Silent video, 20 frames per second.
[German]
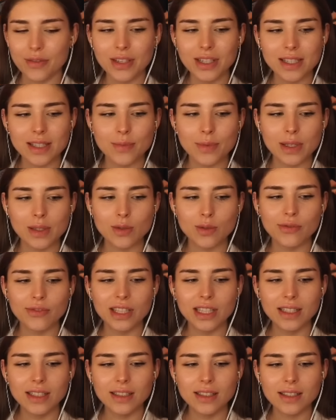finde es immer so
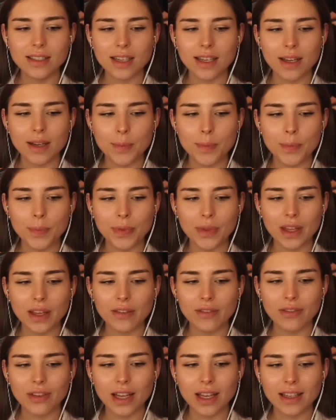wild, ähm,
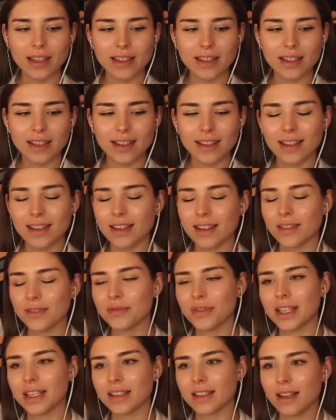wenn,
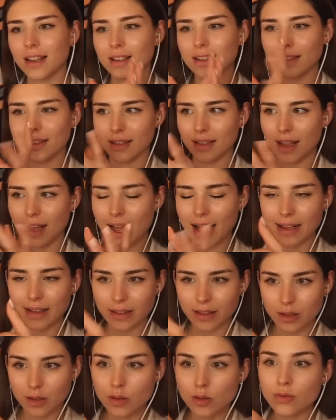wenn
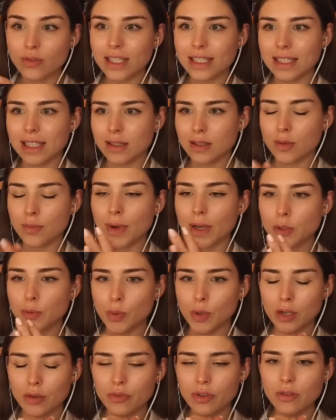halt sowas jetzt zum
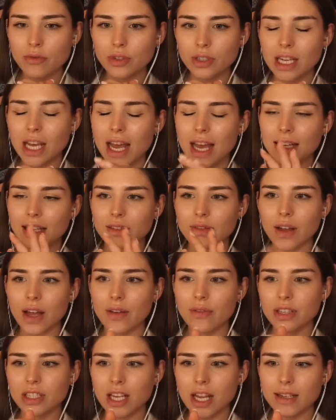Beispiel gefilmt wird. Das war
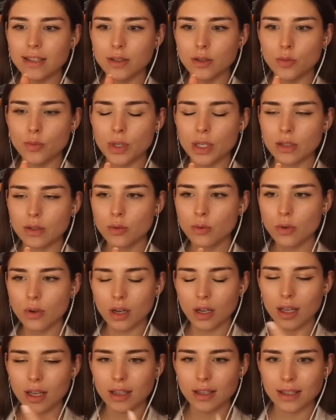ja wahrscheinlich Tobias
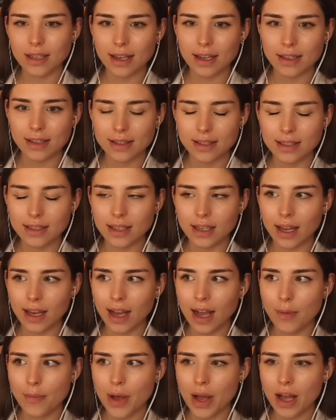Huch, äh, der jetzt hinter der
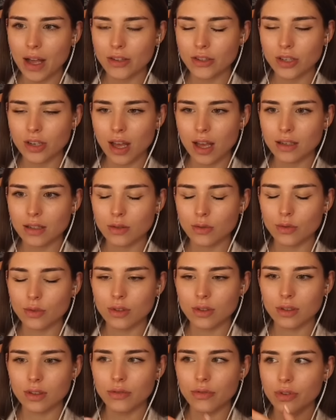Kamera stand
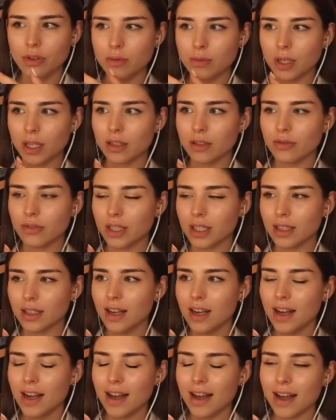und gefilmt hat, wie
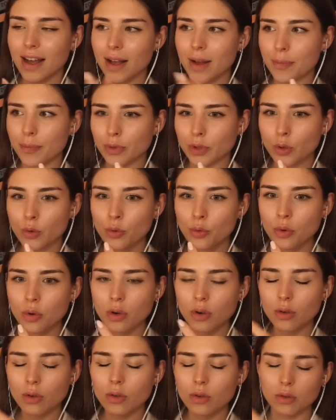ähm,
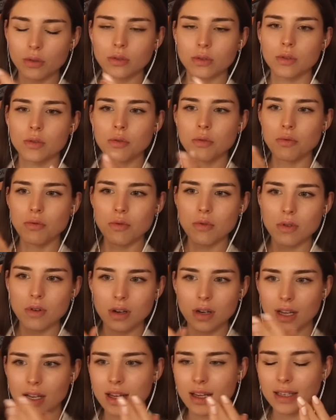Kuchen und
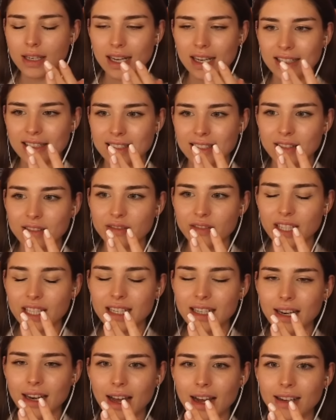Co. Äh, da jetzt den
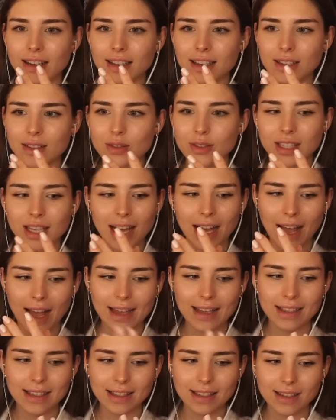Weg lang gehen und da
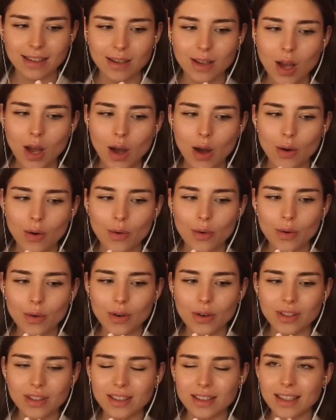reingehen.
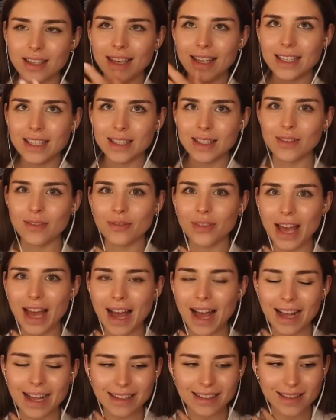Und ich
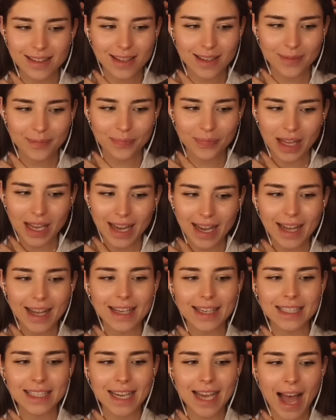wäre halt,
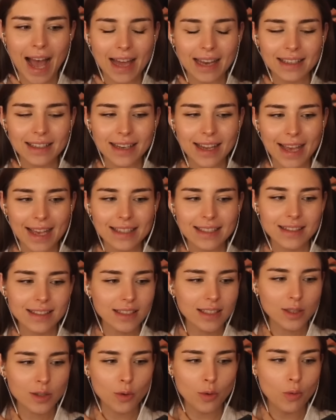ich kann echt
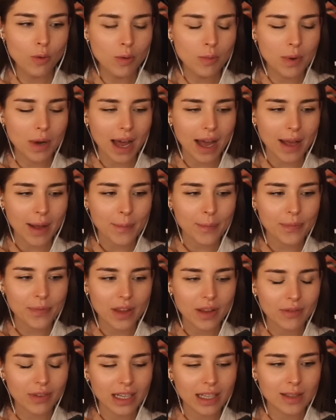nicht cool
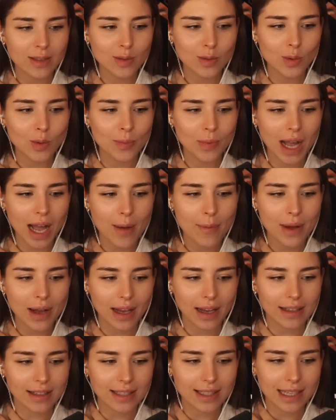bleiben, wenn es so um
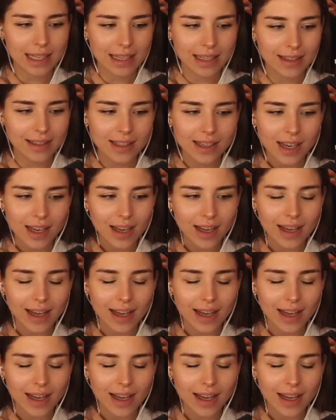Kameras geht